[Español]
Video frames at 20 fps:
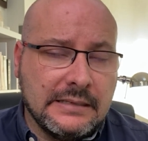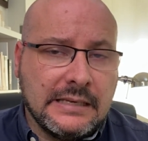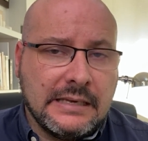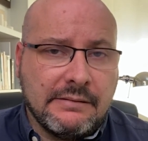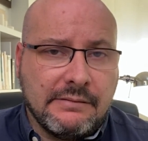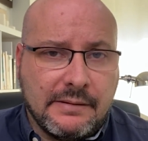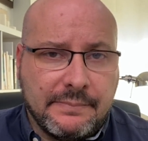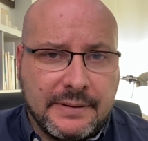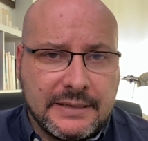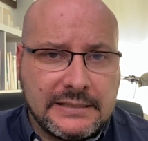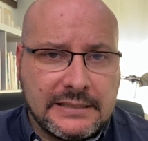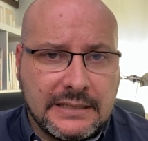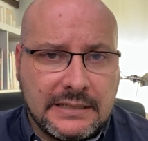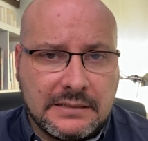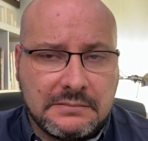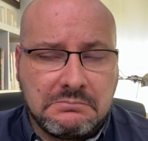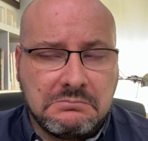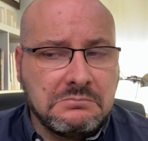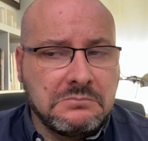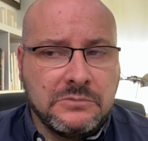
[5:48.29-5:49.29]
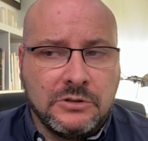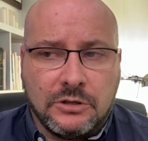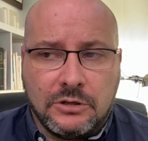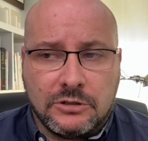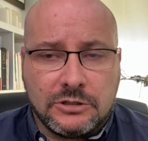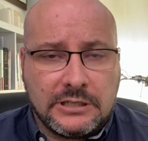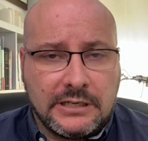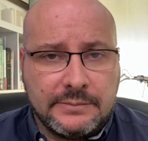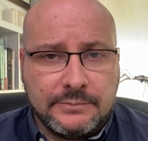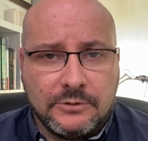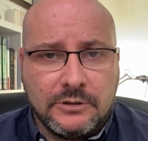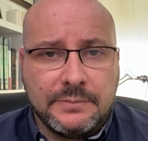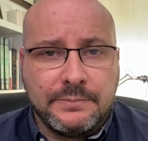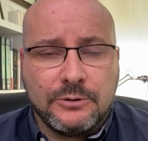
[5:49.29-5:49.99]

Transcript: ¿Qué va a pasar? No lo sabemos.